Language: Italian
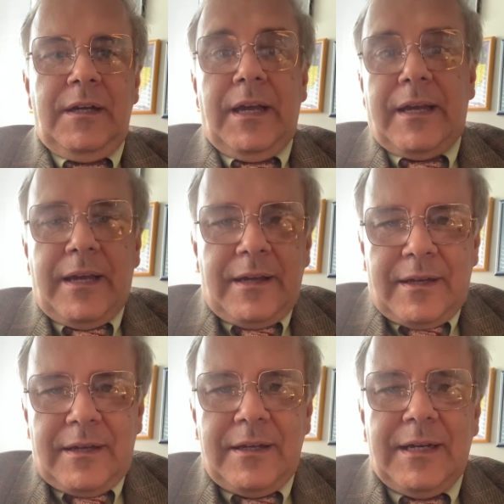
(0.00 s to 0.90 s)
e che
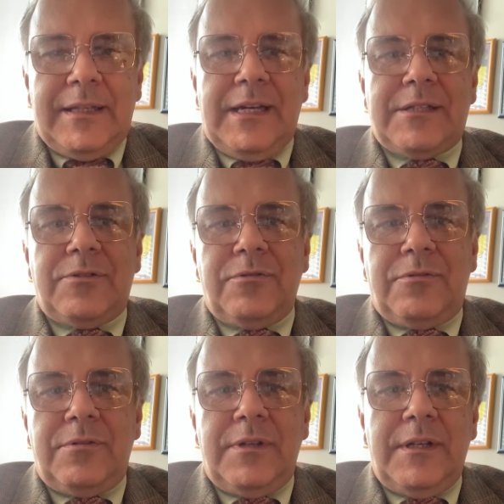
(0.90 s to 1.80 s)
eh, adesso
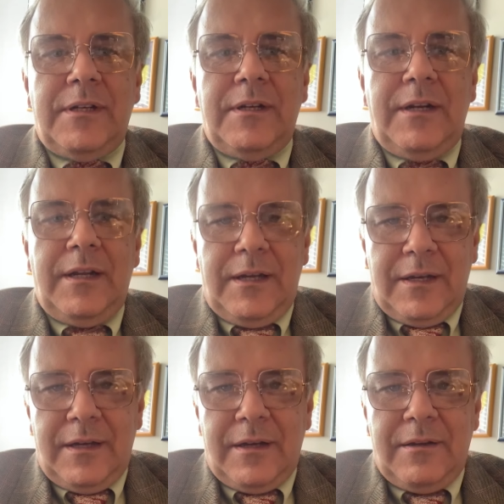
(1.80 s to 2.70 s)
con eh,
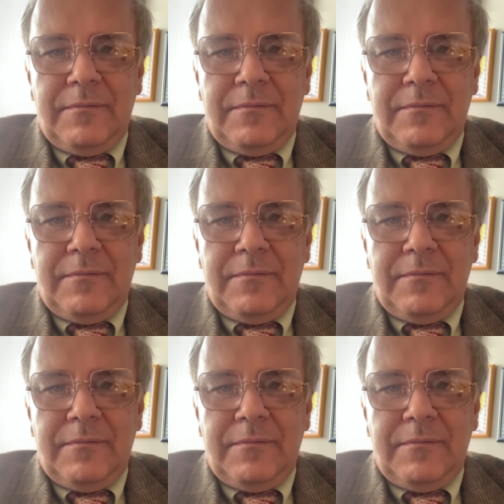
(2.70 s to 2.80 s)
le